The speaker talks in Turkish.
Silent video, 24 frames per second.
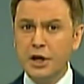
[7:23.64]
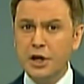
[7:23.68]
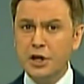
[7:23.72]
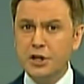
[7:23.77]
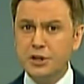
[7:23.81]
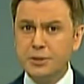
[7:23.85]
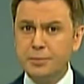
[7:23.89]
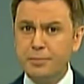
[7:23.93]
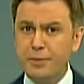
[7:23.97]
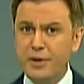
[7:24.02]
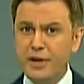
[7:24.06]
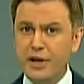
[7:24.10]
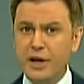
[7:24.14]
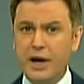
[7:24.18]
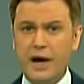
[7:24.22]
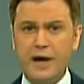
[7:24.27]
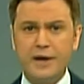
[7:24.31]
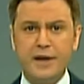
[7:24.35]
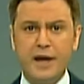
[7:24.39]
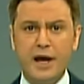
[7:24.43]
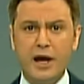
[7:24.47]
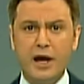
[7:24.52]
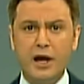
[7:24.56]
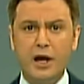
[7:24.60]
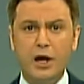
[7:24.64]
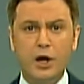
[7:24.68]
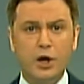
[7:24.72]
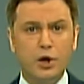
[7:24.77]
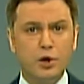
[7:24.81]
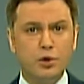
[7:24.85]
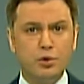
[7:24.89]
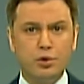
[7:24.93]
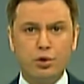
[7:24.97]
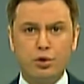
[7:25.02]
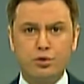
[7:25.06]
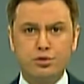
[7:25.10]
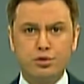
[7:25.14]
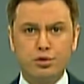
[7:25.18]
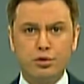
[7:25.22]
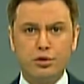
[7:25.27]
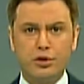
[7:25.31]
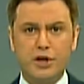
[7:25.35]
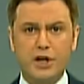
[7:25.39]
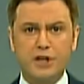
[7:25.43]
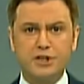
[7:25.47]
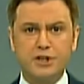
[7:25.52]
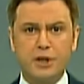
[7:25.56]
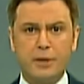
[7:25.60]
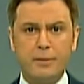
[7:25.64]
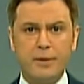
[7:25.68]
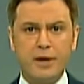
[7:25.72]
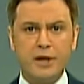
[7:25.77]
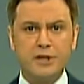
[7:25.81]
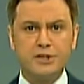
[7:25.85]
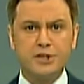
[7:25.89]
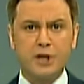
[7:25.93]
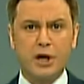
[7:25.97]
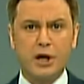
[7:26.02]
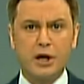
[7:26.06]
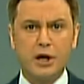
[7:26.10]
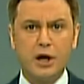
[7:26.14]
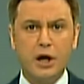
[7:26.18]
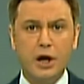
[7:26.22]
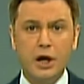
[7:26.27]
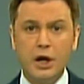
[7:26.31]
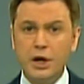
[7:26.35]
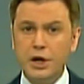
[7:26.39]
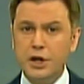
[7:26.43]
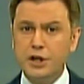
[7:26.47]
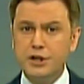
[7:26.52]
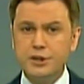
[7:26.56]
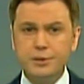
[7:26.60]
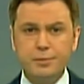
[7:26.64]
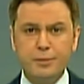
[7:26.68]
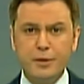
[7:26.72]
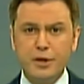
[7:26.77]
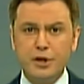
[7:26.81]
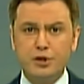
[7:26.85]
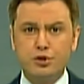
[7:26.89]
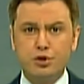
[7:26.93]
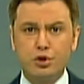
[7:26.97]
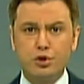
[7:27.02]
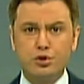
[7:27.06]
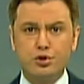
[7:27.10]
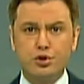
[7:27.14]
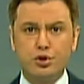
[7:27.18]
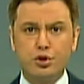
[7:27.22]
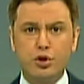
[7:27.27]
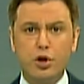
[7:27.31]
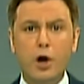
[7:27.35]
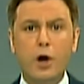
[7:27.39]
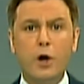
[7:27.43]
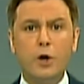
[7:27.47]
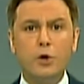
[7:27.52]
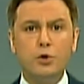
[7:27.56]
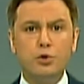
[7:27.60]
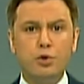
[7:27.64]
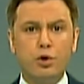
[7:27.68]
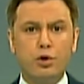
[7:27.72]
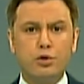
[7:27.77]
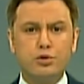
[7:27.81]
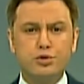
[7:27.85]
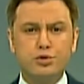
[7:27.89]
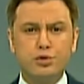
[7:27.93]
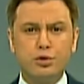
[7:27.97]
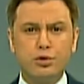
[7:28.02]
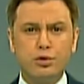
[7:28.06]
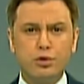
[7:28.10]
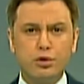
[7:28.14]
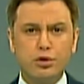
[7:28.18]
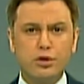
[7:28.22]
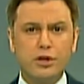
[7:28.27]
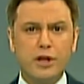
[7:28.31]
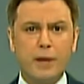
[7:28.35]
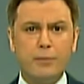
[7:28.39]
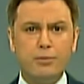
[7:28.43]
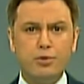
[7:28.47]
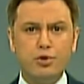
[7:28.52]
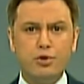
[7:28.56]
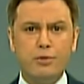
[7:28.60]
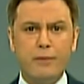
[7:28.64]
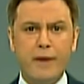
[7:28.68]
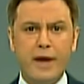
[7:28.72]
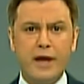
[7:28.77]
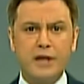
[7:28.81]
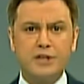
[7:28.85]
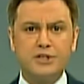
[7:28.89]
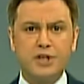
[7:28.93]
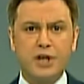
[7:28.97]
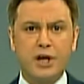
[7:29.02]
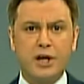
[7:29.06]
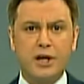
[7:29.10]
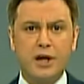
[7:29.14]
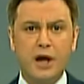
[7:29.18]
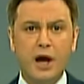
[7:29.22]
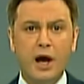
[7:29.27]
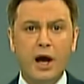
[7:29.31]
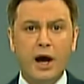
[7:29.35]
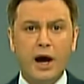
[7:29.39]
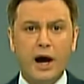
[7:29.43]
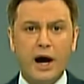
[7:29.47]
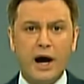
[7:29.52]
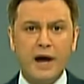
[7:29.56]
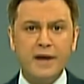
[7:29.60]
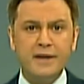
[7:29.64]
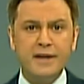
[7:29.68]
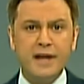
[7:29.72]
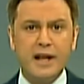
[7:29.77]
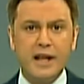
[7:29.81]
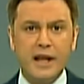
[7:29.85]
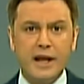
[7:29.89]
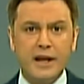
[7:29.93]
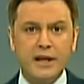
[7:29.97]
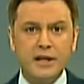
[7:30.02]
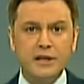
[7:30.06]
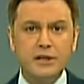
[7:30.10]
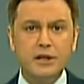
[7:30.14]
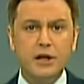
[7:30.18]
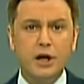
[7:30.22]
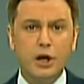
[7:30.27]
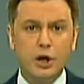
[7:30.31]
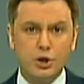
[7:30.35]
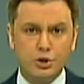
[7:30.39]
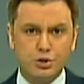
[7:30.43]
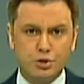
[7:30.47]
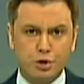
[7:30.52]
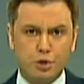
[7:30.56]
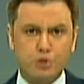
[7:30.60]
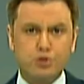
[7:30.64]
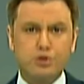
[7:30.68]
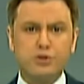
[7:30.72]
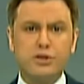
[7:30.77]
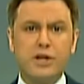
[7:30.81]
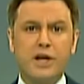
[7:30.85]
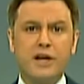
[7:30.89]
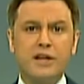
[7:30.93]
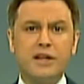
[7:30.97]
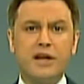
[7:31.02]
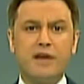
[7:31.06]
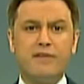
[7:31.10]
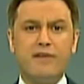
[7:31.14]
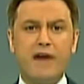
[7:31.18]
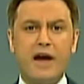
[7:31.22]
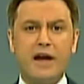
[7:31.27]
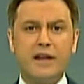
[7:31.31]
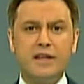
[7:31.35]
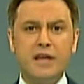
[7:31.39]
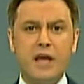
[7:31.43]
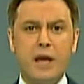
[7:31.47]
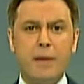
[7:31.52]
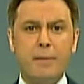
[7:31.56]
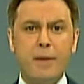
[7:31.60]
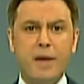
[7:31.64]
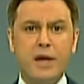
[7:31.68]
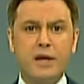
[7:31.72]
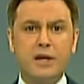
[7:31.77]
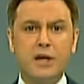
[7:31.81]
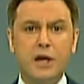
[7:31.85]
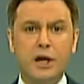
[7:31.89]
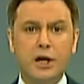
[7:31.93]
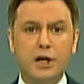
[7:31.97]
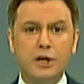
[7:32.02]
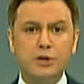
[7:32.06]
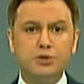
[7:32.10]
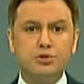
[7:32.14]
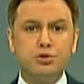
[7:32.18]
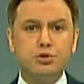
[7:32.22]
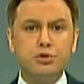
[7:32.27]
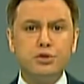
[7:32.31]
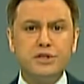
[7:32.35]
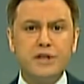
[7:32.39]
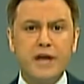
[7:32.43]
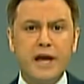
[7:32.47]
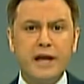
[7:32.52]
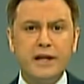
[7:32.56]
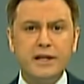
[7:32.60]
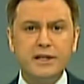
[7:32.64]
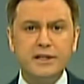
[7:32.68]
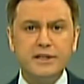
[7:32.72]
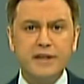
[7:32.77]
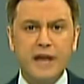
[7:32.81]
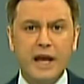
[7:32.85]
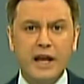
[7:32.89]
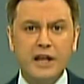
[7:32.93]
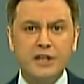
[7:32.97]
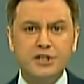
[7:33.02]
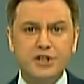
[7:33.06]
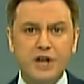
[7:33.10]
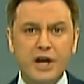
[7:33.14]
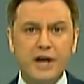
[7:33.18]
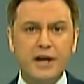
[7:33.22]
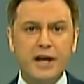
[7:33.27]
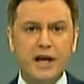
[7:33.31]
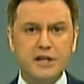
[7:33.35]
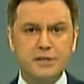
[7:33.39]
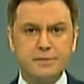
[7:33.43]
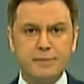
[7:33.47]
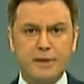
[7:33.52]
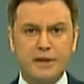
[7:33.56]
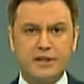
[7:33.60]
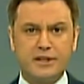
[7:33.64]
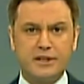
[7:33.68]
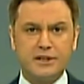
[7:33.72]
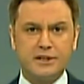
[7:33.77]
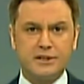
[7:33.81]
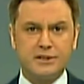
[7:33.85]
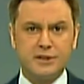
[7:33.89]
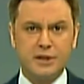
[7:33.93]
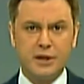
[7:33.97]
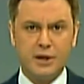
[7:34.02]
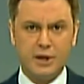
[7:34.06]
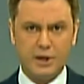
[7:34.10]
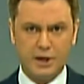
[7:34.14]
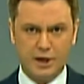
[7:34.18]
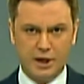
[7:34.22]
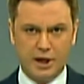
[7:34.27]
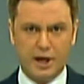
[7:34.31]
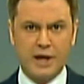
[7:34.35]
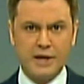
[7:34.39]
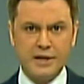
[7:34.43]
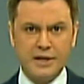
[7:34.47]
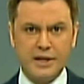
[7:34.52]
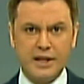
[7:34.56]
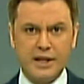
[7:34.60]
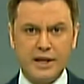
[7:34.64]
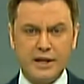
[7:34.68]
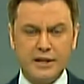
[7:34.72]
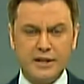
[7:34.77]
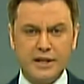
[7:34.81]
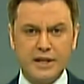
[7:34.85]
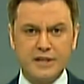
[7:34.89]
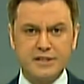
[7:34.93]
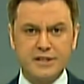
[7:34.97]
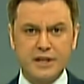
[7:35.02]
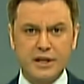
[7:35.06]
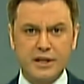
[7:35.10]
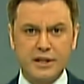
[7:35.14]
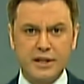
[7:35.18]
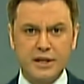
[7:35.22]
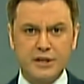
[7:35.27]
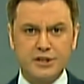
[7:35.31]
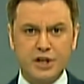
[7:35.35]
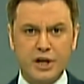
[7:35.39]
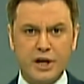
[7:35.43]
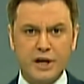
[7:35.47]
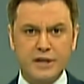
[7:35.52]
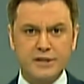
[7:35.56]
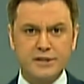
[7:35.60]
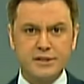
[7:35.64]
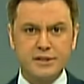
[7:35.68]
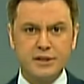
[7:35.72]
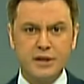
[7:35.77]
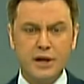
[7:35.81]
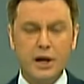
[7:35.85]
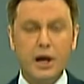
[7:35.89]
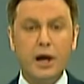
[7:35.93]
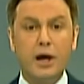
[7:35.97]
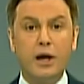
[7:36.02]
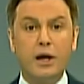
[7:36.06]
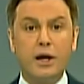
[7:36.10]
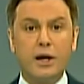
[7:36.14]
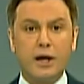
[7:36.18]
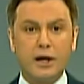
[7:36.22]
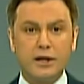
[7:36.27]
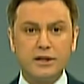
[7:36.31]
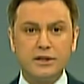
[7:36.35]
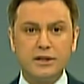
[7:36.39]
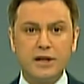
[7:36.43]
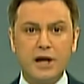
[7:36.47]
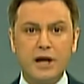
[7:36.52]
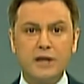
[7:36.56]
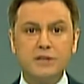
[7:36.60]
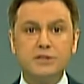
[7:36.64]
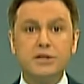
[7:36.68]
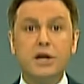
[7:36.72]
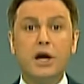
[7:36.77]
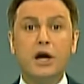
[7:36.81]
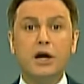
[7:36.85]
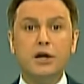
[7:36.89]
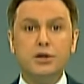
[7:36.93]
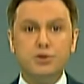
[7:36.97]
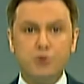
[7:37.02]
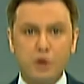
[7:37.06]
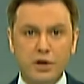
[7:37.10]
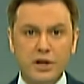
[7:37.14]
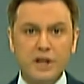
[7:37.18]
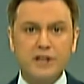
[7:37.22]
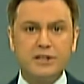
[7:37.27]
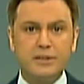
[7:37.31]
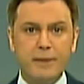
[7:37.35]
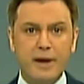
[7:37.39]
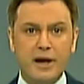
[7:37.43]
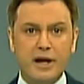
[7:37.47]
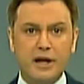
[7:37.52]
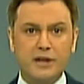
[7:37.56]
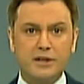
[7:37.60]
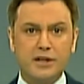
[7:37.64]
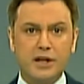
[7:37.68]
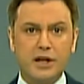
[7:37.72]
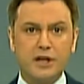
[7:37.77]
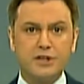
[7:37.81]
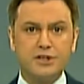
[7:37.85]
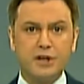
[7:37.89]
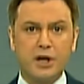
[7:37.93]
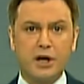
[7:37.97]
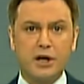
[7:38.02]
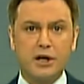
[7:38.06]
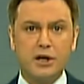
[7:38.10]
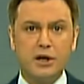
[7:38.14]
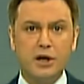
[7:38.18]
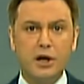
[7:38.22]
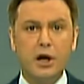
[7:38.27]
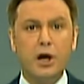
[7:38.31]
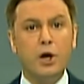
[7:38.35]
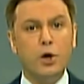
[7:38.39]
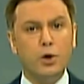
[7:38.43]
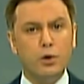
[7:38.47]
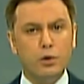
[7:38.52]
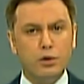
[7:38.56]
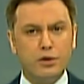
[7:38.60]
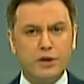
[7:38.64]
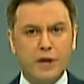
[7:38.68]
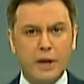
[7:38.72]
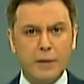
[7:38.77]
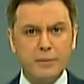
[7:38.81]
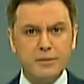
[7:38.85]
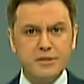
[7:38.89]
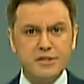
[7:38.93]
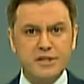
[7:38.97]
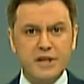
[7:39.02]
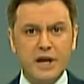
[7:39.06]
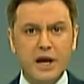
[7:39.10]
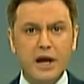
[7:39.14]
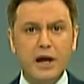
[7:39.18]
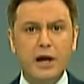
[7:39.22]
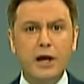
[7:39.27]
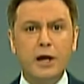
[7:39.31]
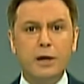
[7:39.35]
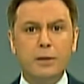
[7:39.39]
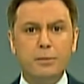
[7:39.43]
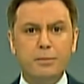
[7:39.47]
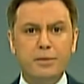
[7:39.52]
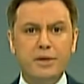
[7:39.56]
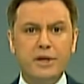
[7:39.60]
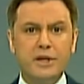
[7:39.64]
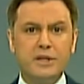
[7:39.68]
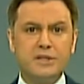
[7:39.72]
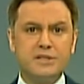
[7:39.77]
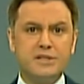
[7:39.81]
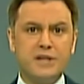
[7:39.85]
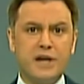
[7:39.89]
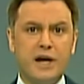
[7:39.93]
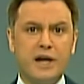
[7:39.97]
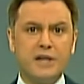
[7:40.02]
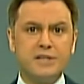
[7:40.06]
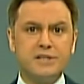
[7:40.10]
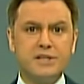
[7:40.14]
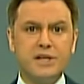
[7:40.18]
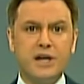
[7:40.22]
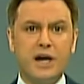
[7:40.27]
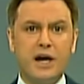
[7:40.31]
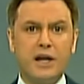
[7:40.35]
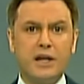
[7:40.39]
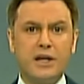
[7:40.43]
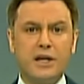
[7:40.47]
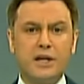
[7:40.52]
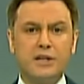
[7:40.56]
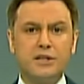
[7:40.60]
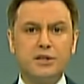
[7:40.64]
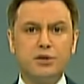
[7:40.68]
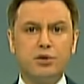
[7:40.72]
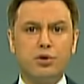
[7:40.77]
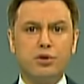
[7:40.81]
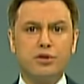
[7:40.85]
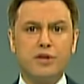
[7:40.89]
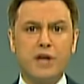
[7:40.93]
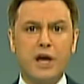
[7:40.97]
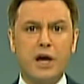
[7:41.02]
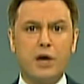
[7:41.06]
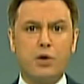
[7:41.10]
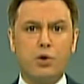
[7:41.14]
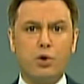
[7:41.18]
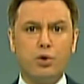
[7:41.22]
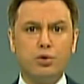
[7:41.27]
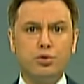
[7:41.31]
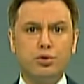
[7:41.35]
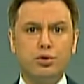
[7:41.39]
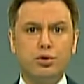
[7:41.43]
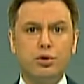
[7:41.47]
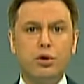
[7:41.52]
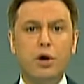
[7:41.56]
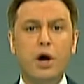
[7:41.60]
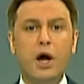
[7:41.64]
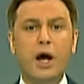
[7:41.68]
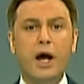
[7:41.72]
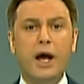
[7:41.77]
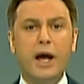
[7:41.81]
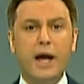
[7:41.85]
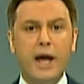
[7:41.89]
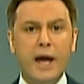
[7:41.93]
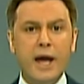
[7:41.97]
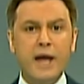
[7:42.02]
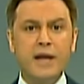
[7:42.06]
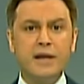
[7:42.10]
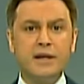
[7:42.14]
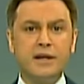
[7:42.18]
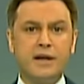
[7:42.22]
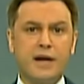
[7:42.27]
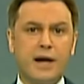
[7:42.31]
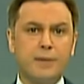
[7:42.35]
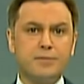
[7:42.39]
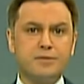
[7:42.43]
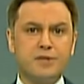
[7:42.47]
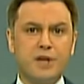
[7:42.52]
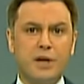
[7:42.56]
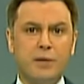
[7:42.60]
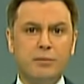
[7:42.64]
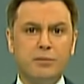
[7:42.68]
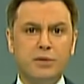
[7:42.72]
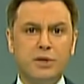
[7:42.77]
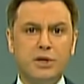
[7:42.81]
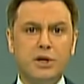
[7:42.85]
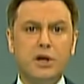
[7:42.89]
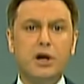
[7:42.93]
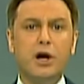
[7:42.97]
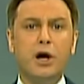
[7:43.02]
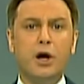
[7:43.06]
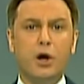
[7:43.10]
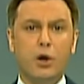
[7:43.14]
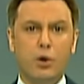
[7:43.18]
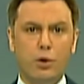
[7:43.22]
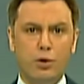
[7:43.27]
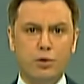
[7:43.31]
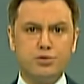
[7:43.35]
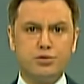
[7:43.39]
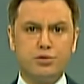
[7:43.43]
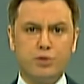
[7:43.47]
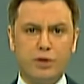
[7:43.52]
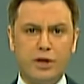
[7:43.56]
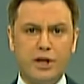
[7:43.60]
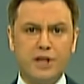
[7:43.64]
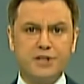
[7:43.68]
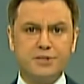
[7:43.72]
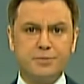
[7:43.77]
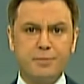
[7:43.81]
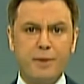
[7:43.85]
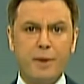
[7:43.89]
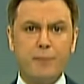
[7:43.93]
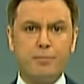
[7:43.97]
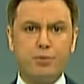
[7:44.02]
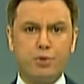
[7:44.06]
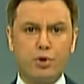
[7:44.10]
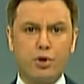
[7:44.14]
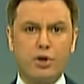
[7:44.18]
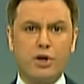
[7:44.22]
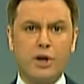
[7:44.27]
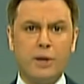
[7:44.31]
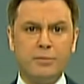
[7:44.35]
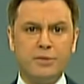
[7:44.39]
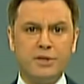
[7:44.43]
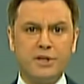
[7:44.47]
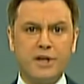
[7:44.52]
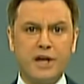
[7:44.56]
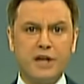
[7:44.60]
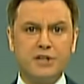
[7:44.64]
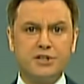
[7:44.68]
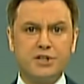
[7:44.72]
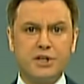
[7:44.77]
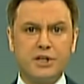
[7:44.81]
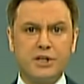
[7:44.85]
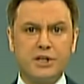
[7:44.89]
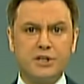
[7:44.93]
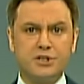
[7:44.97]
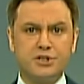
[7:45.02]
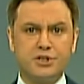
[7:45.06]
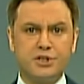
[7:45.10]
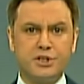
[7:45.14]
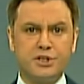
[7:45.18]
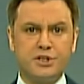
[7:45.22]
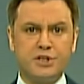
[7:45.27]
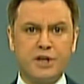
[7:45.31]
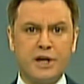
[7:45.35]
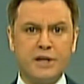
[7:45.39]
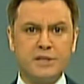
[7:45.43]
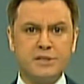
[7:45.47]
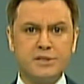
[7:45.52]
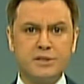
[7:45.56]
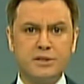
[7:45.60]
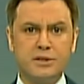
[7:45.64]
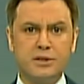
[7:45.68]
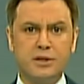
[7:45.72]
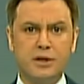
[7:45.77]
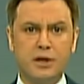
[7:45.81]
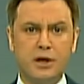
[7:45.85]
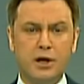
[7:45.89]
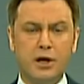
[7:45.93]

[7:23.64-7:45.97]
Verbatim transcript: Hiçbir anne yoksulluk yaşamayacak. Hiçbir çocuk yoksunlukla büyümeyecek. Annelerin çocuklarına verdiği yemek Türkiye'nin geleceğine hizmettir. Anneleri destekleyeceğiz. Kadınlar yönetime katılacak. Ülkemizde bir siyasi hareketin ortaya koyduğu en kapsamlı özgürleşme programını gerçekleştireceğiz.